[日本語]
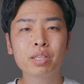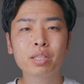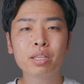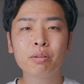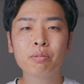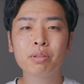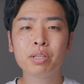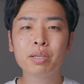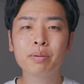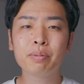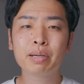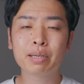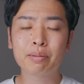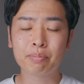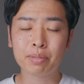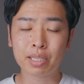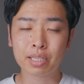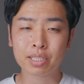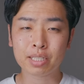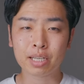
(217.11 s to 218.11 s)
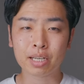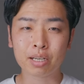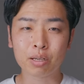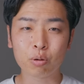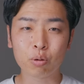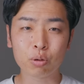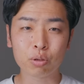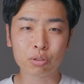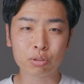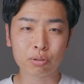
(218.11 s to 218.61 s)
なので、まあ皆さん
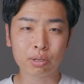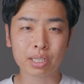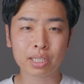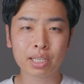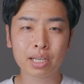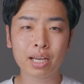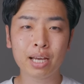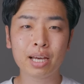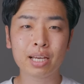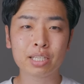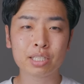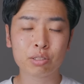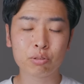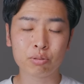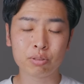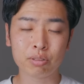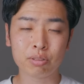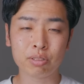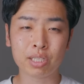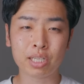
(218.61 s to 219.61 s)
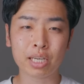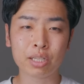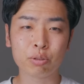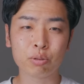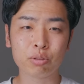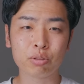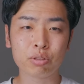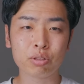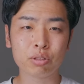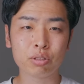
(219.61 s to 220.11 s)
多くの方がソニー、
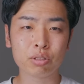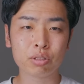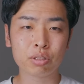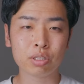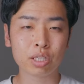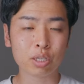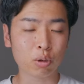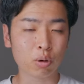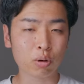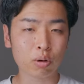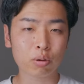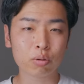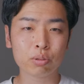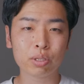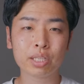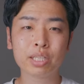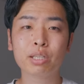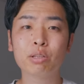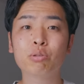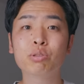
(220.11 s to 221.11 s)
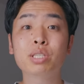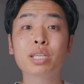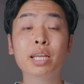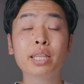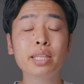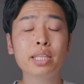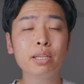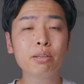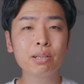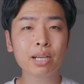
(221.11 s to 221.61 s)
キャノン、ニコン、この辺りを
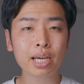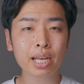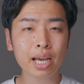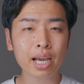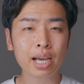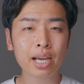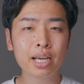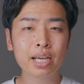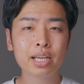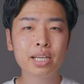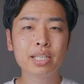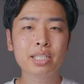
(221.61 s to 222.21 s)
使ってるから、